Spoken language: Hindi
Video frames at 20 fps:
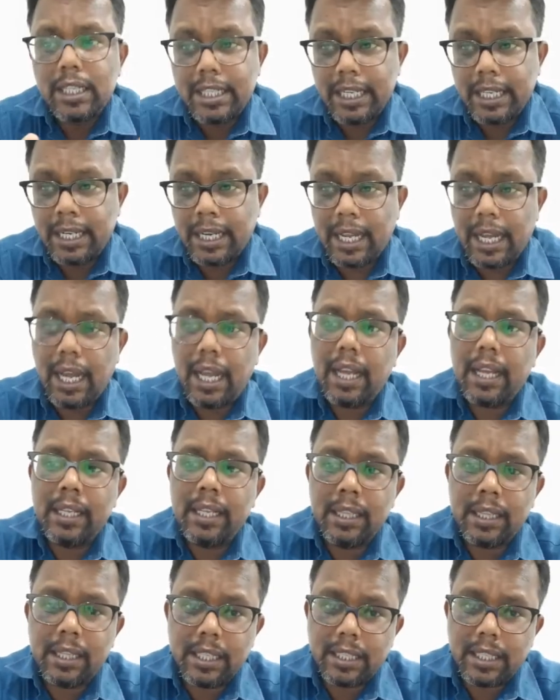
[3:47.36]
जैन का
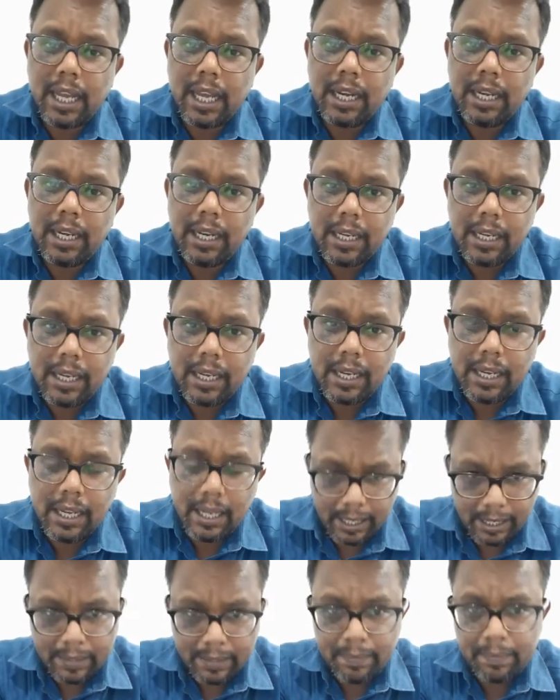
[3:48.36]
इंतजार
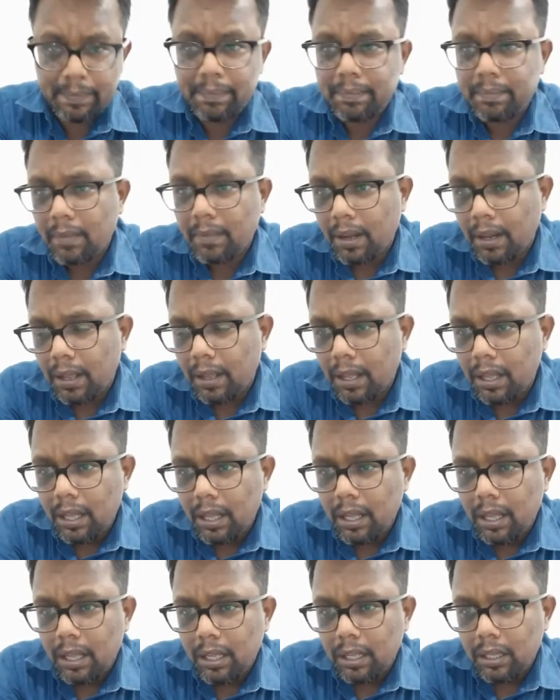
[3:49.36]
करें
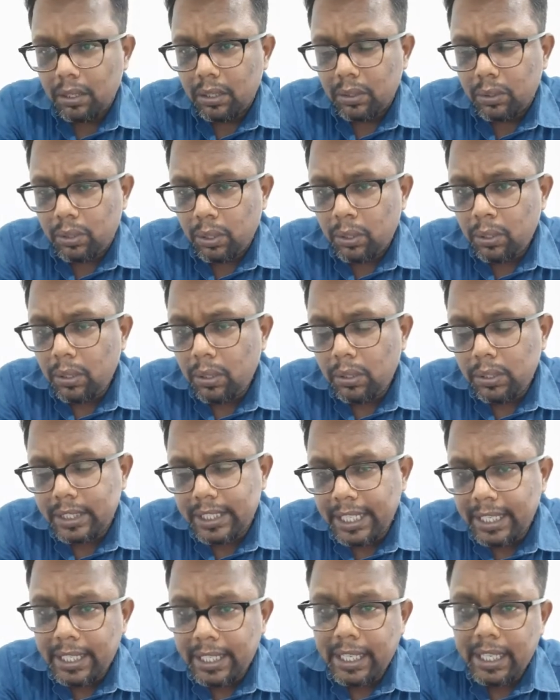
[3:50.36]
दोनों
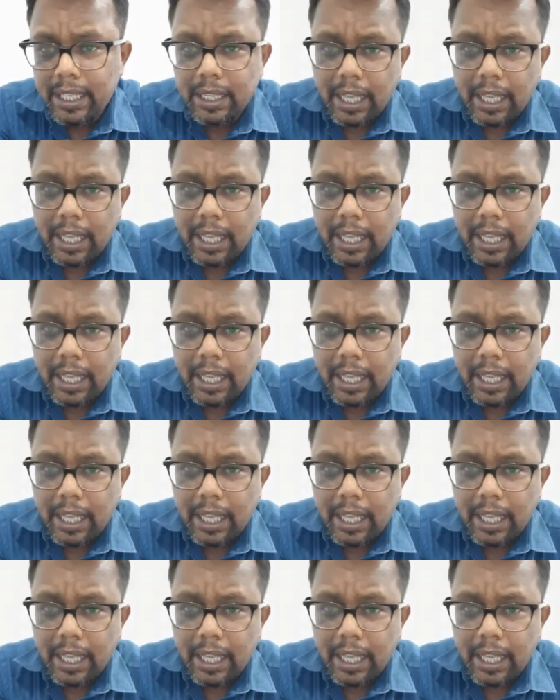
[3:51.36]
जेन की